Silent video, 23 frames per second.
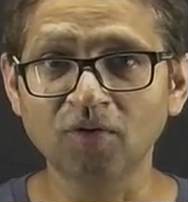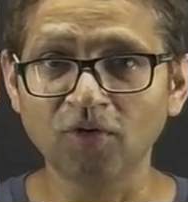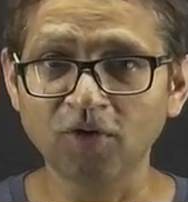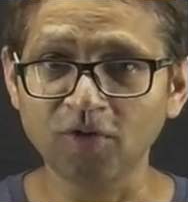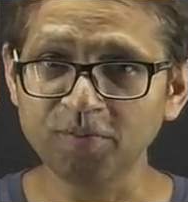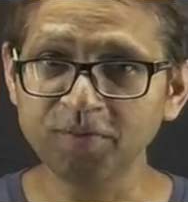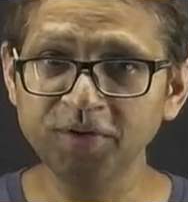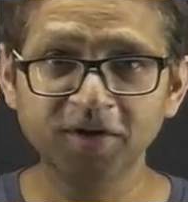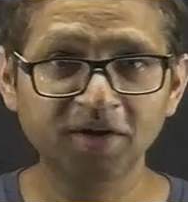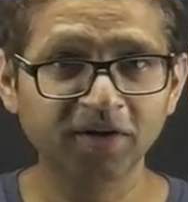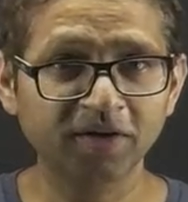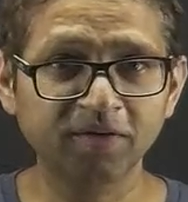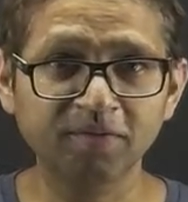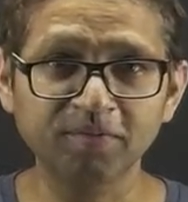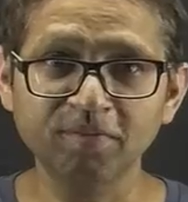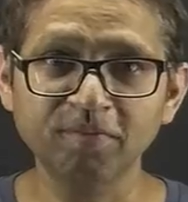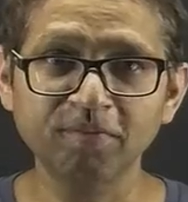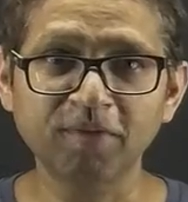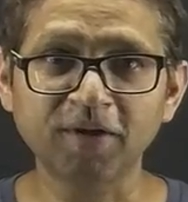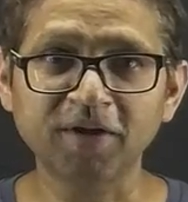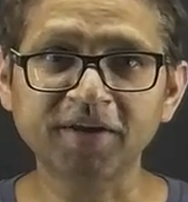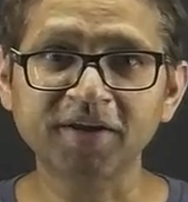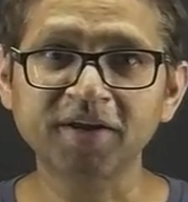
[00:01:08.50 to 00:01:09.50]
और भी अगर
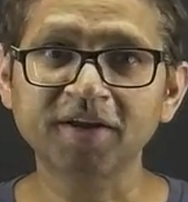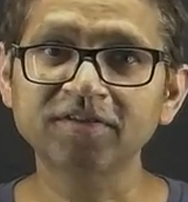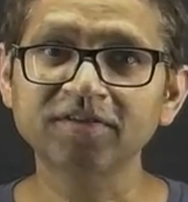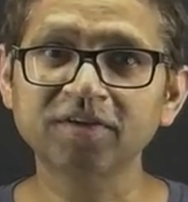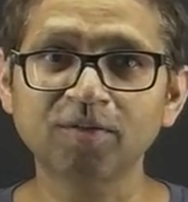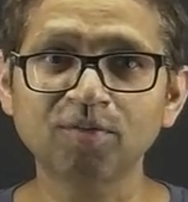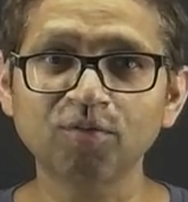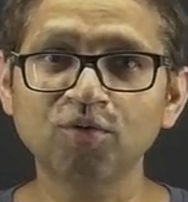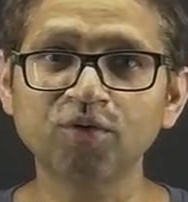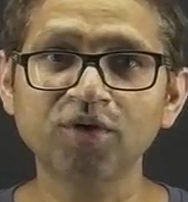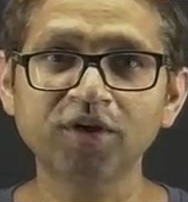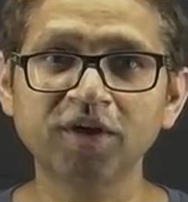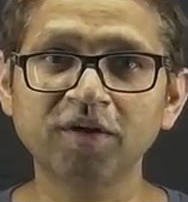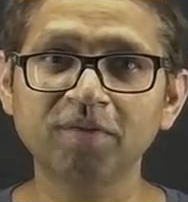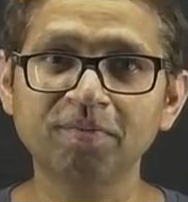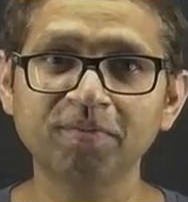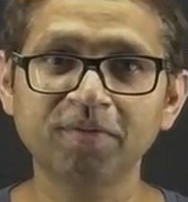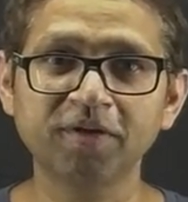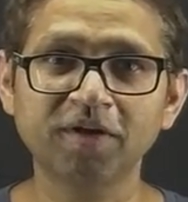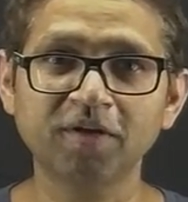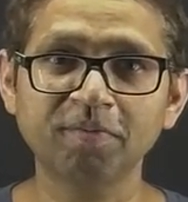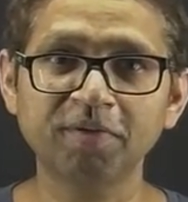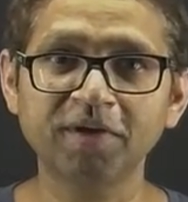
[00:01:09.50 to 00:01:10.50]
बाकी एग्ज़ामों की
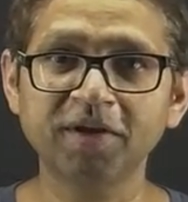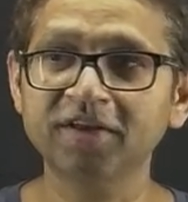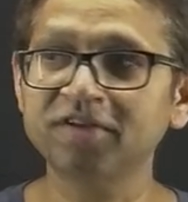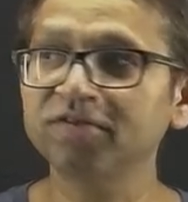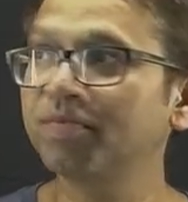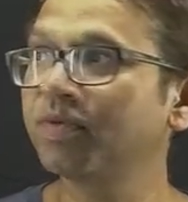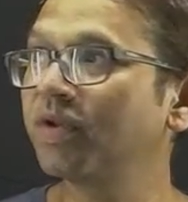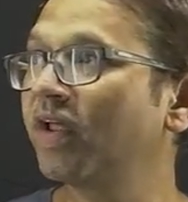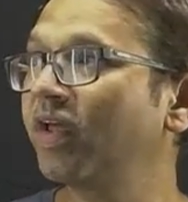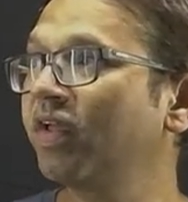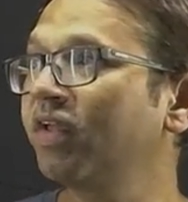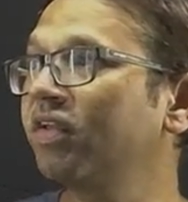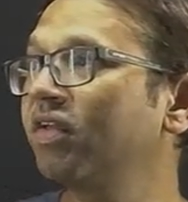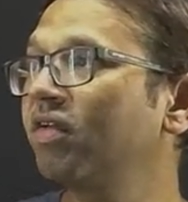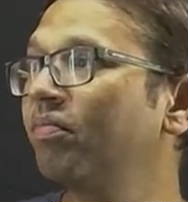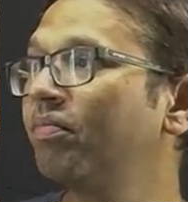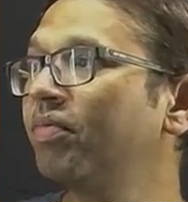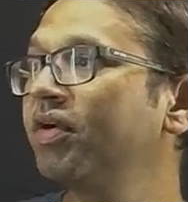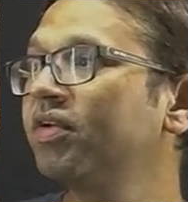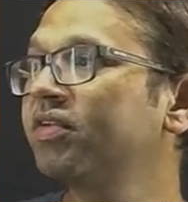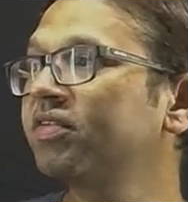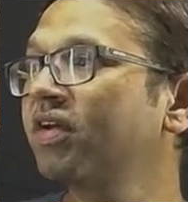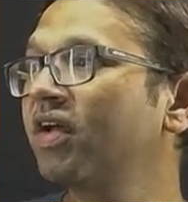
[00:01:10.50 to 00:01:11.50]
आप यहाँ पे लिस्ट बनाएंगे
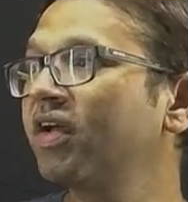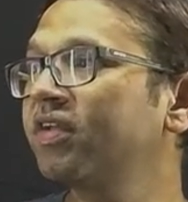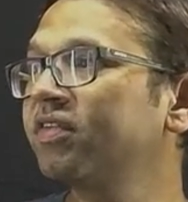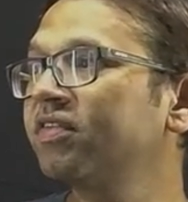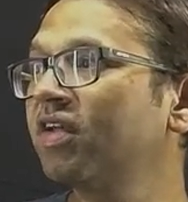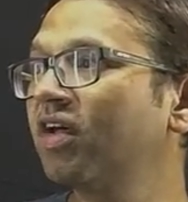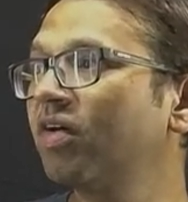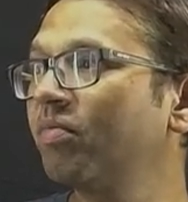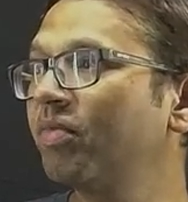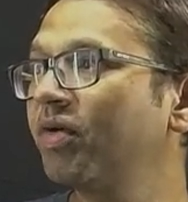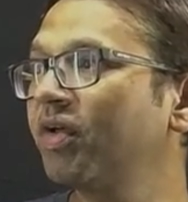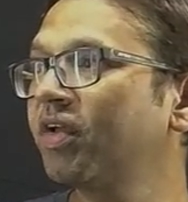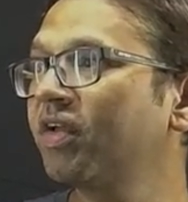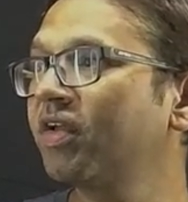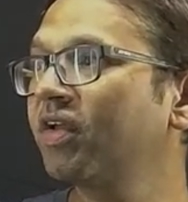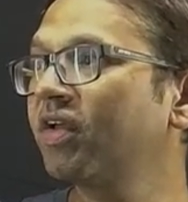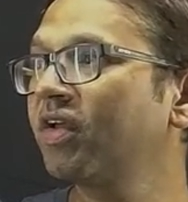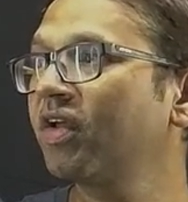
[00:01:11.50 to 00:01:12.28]
बिट्स का एग्ज़ाम है